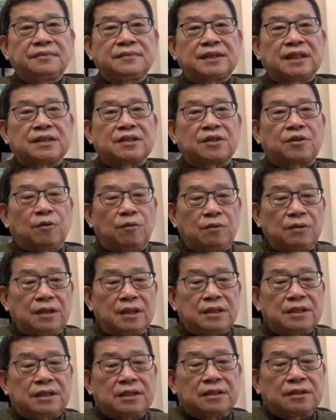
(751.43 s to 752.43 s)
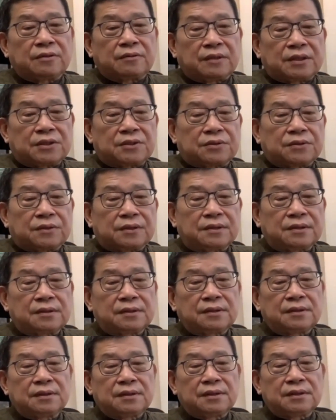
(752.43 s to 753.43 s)
但是功能性的萎缩
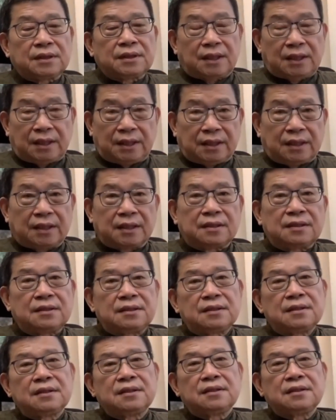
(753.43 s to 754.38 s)
可能